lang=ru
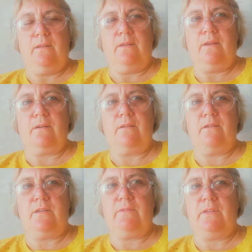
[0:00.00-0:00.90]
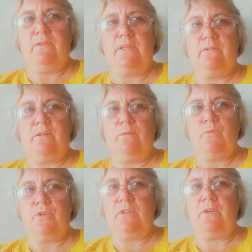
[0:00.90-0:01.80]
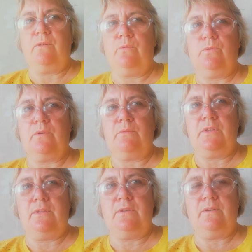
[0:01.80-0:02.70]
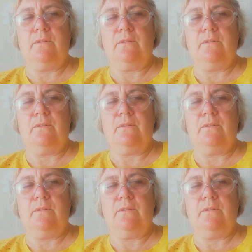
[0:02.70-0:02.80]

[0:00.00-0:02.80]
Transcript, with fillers: Я, конечно, в ответ говорю, может, и оформите.